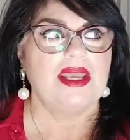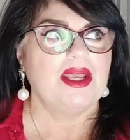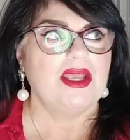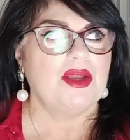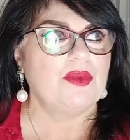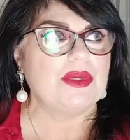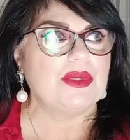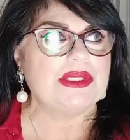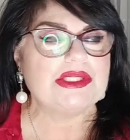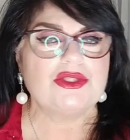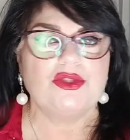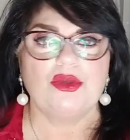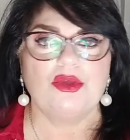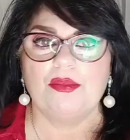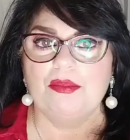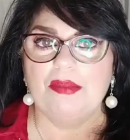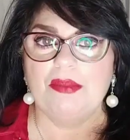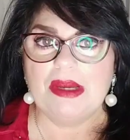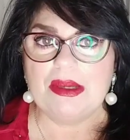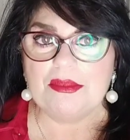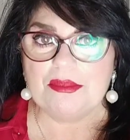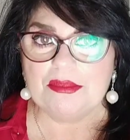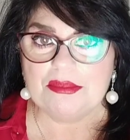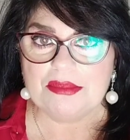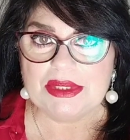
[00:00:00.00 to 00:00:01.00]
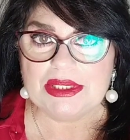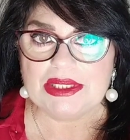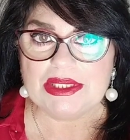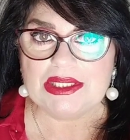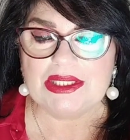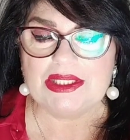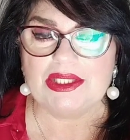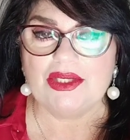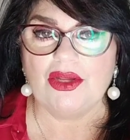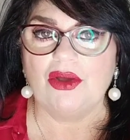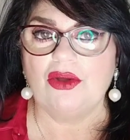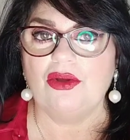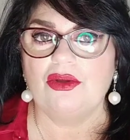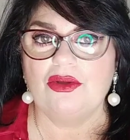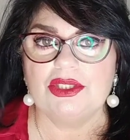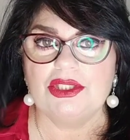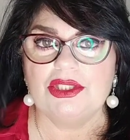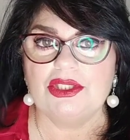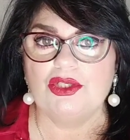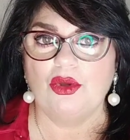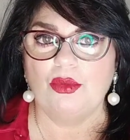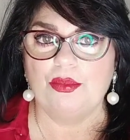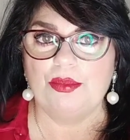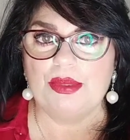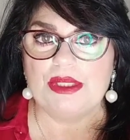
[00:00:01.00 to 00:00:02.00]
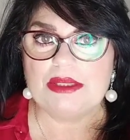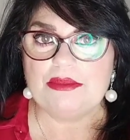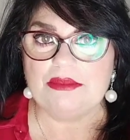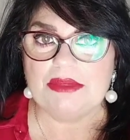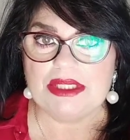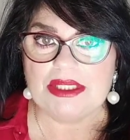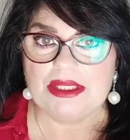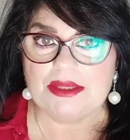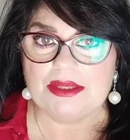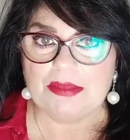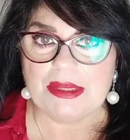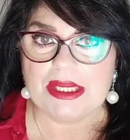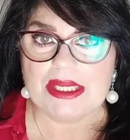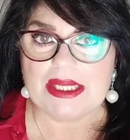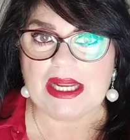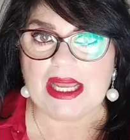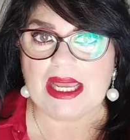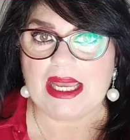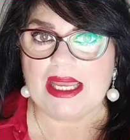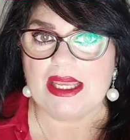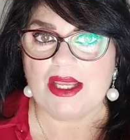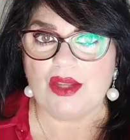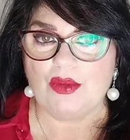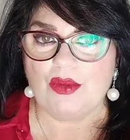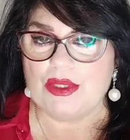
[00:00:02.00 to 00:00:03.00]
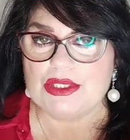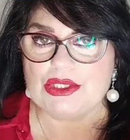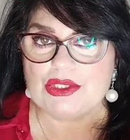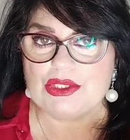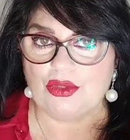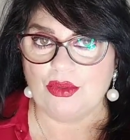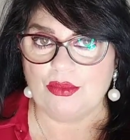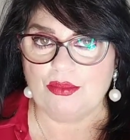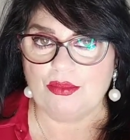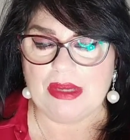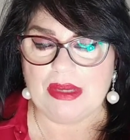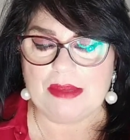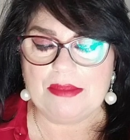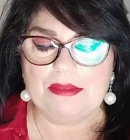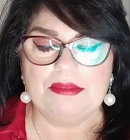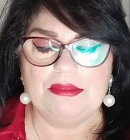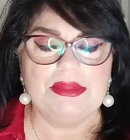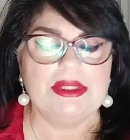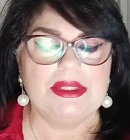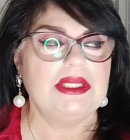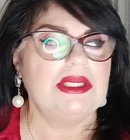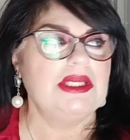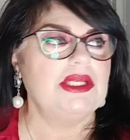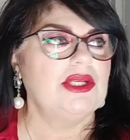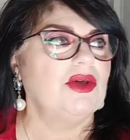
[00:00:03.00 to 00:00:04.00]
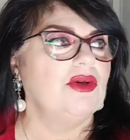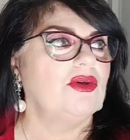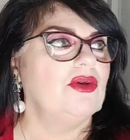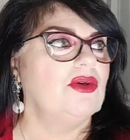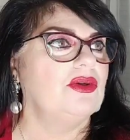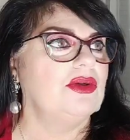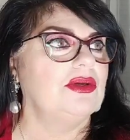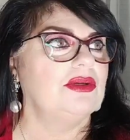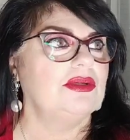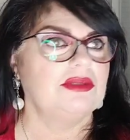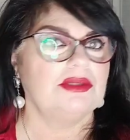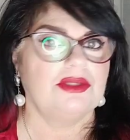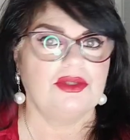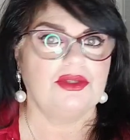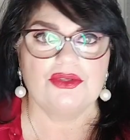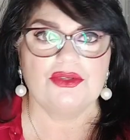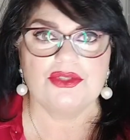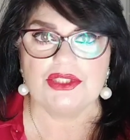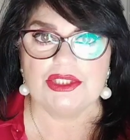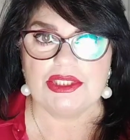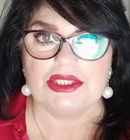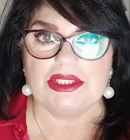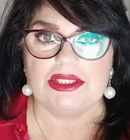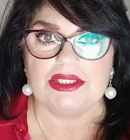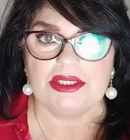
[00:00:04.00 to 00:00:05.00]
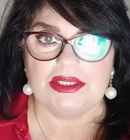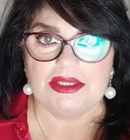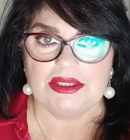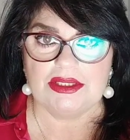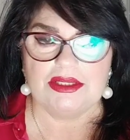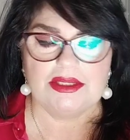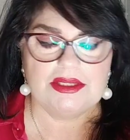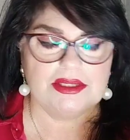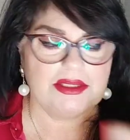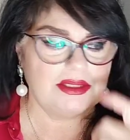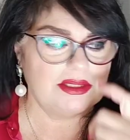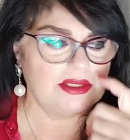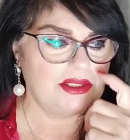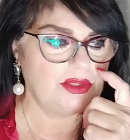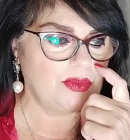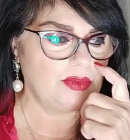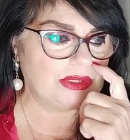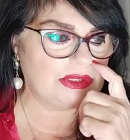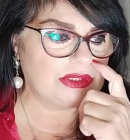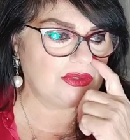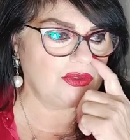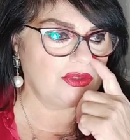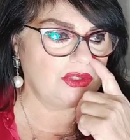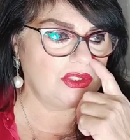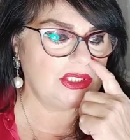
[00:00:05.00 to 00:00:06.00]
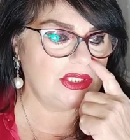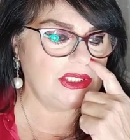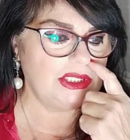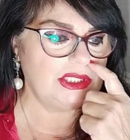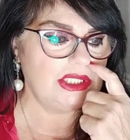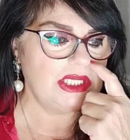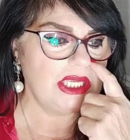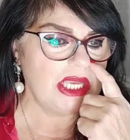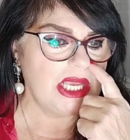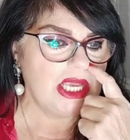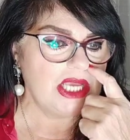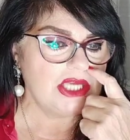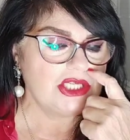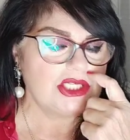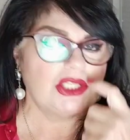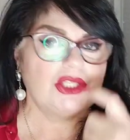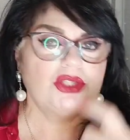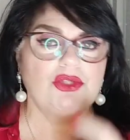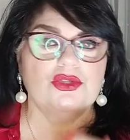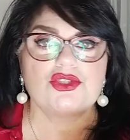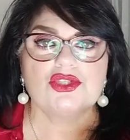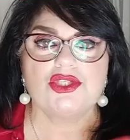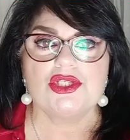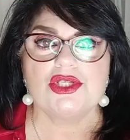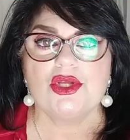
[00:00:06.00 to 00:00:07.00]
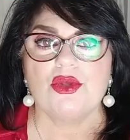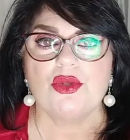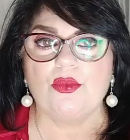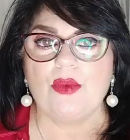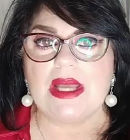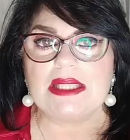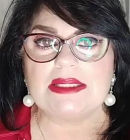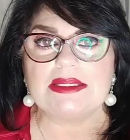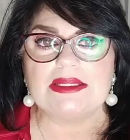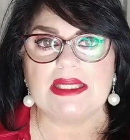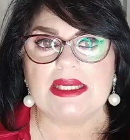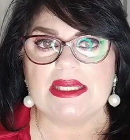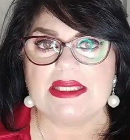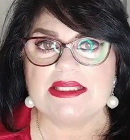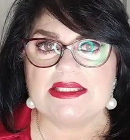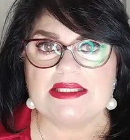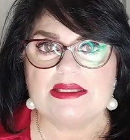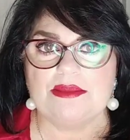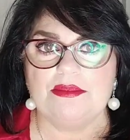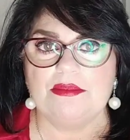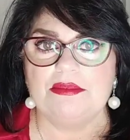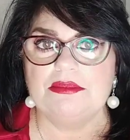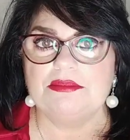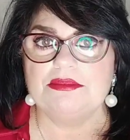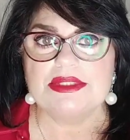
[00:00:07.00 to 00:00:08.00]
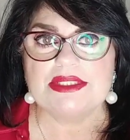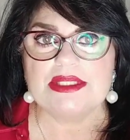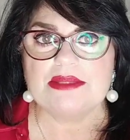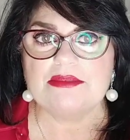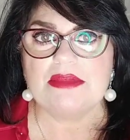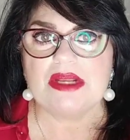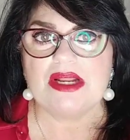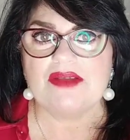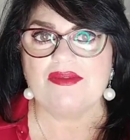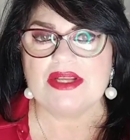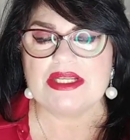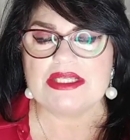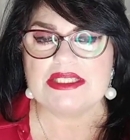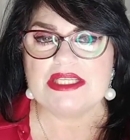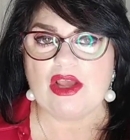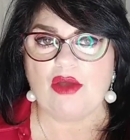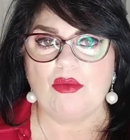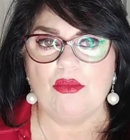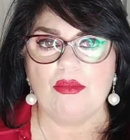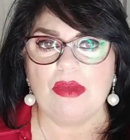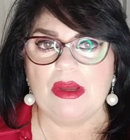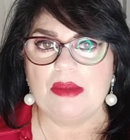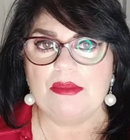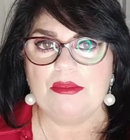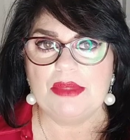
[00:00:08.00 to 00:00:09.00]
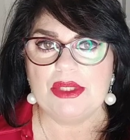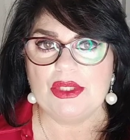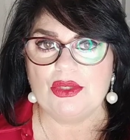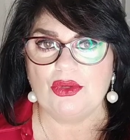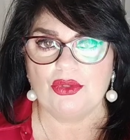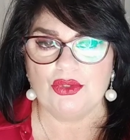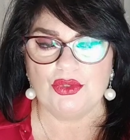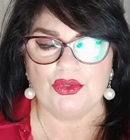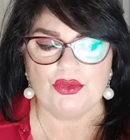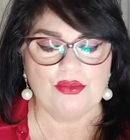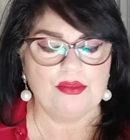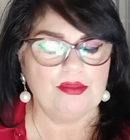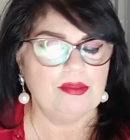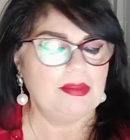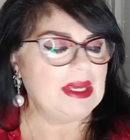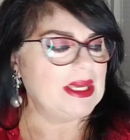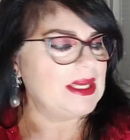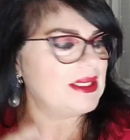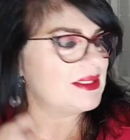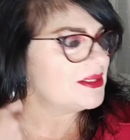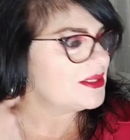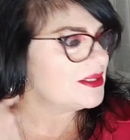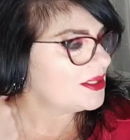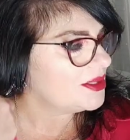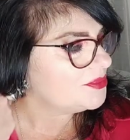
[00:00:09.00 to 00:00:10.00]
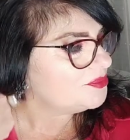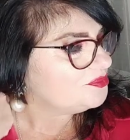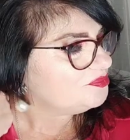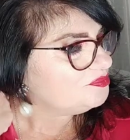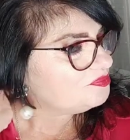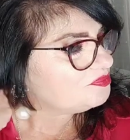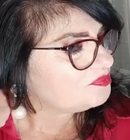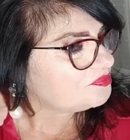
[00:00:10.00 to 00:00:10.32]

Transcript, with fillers: questo bambino, io primipera e questo bambino così eh, 4 kg 150 che se sembrava già un bambino di un mese